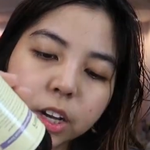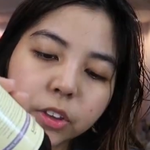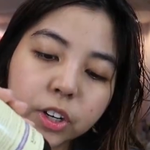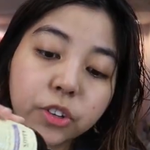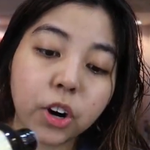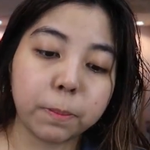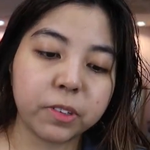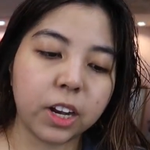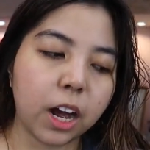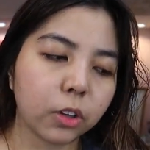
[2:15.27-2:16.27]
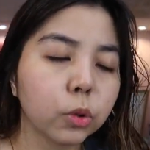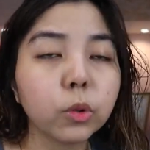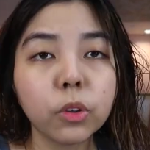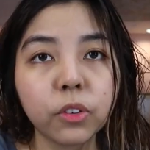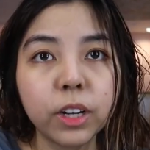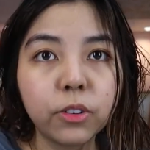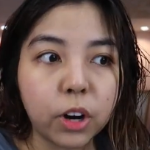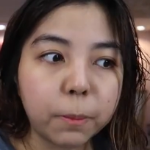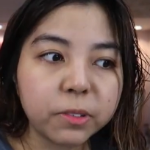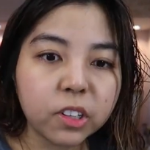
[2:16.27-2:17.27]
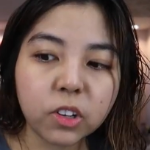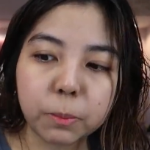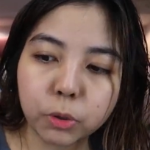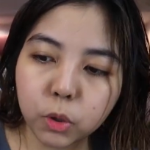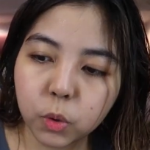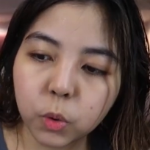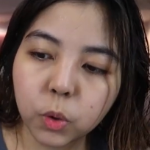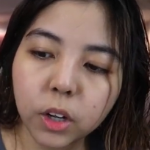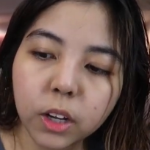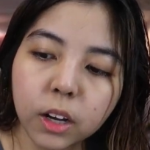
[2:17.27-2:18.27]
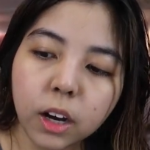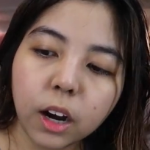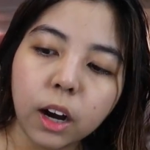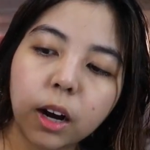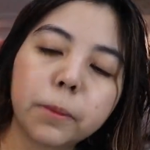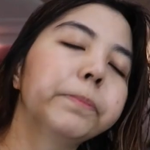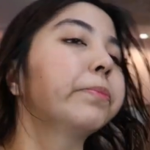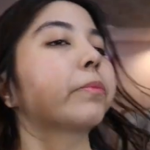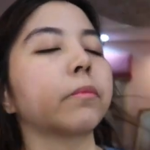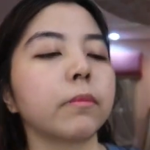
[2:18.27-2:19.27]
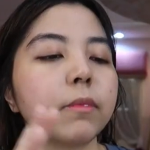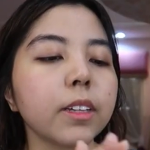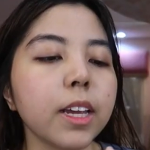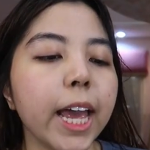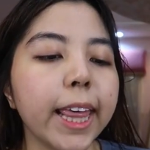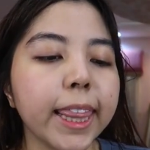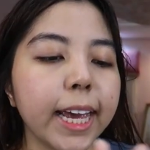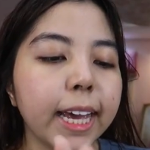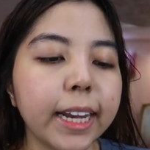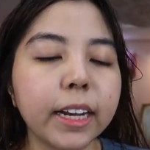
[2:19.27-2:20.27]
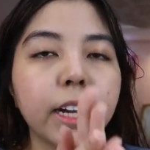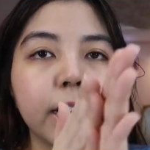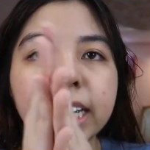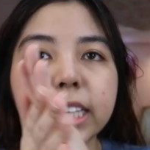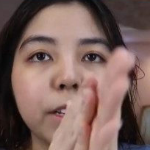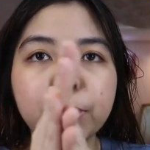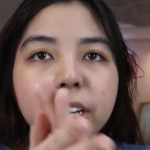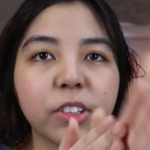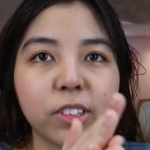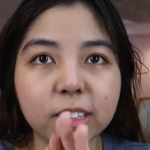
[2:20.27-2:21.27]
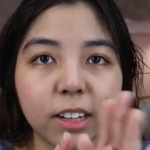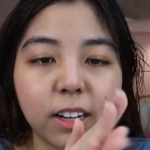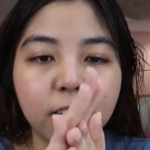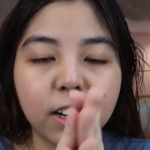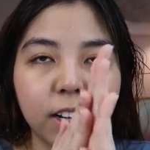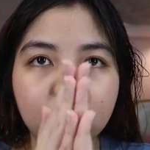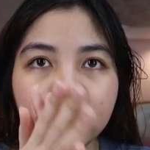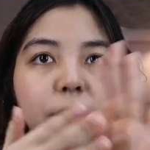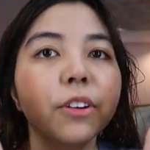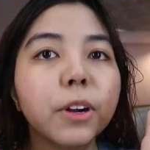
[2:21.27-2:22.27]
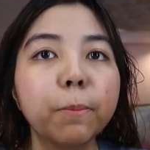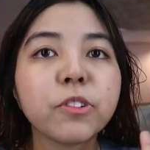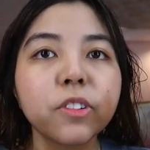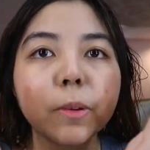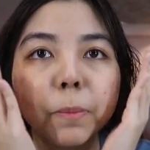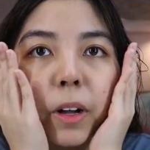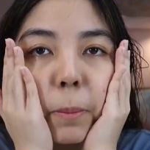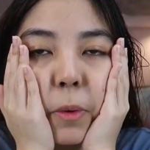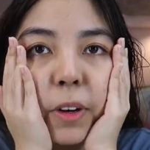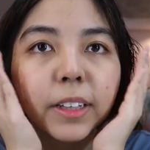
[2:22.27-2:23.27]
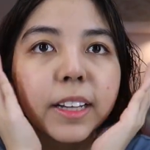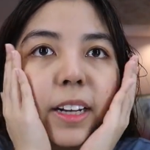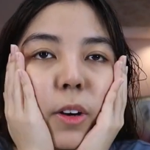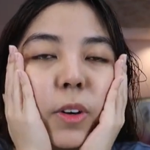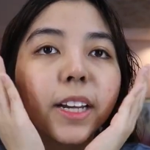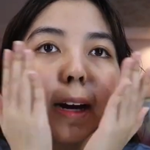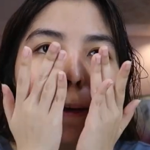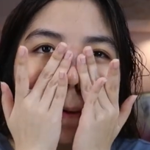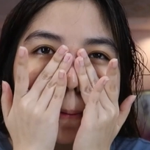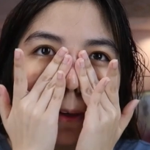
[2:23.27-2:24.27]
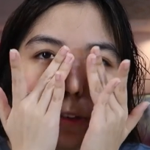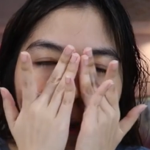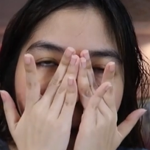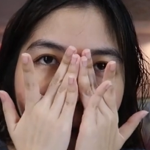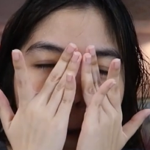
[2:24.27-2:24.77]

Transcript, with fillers: Mga 3 drops lang. 2 to 3 drops. It's up to you. Um, and then, uh, iganyan mo lang siya sa... Rub mo siya sa palm mo. And then, ako, ginaganyan ko lang siya.